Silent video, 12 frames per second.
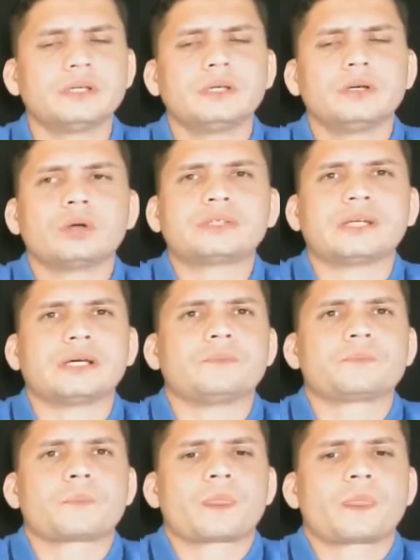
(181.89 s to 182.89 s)
o sea,
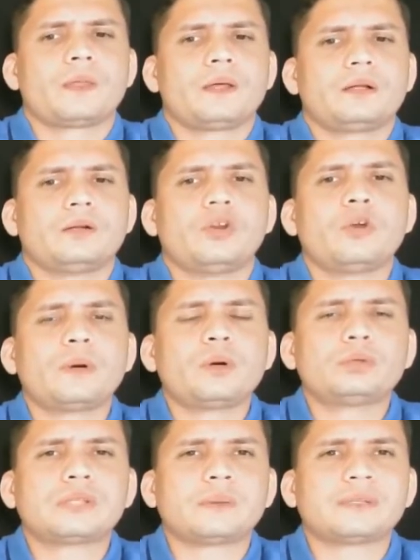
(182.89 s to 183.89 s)
no me
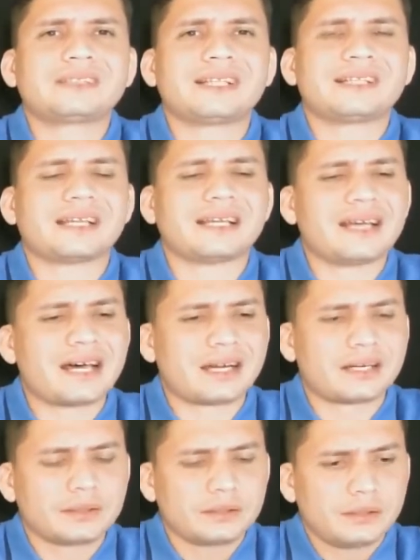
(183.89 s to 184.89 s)
gusta a veces
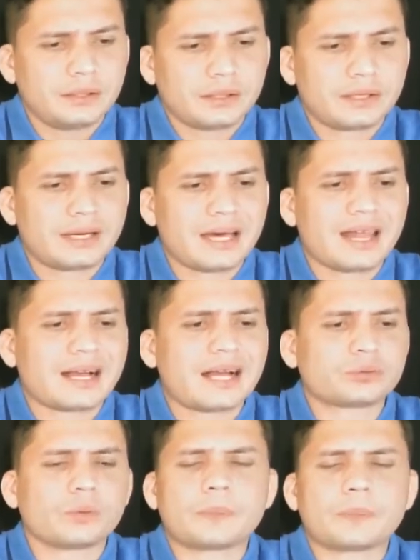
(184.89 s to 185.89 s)
detallar cada
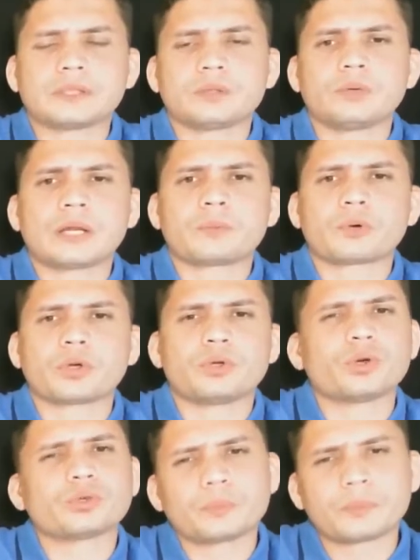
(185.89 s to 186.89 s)
caso en particular porque yo
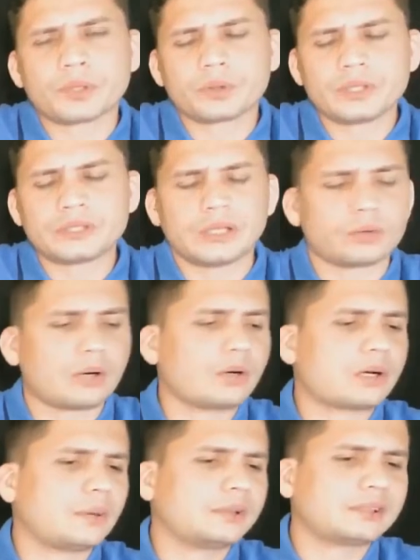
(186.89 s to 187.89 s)
no soy periodista, lo que hago es
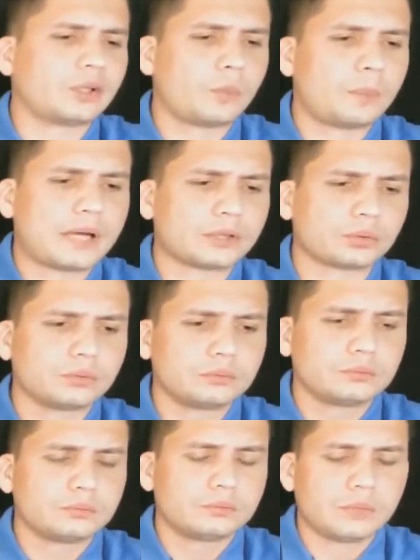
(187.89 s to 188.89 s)
que a veces se lo paso
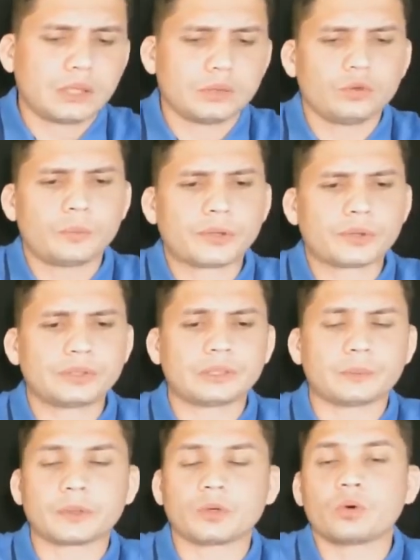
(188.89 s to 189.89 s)
a algunos periodistas,
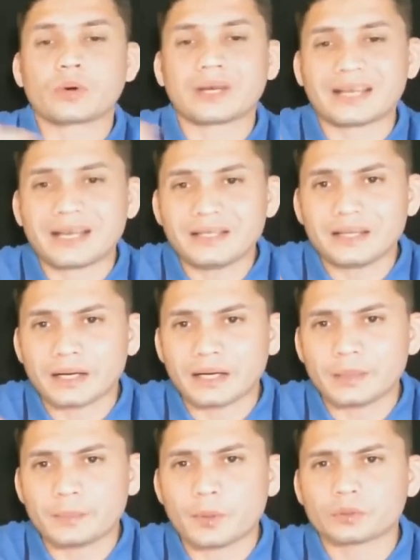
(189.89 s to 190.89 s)
pero lo que hay en el
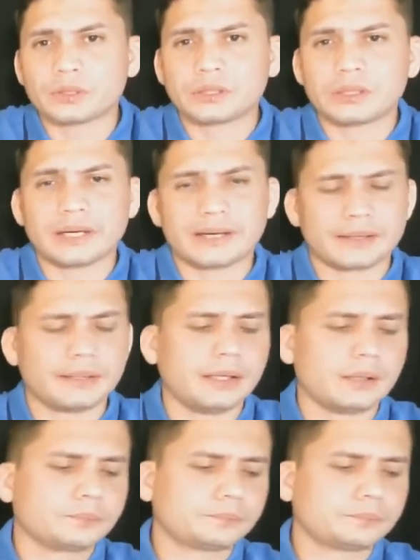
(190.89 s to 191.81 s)
deporte es candela.